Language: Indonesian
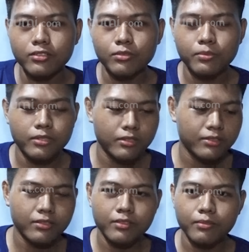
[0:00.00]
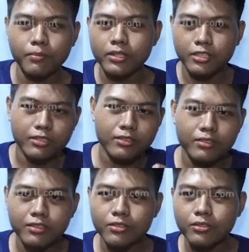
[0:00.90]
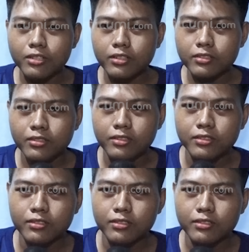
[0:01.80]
supir banting itu keras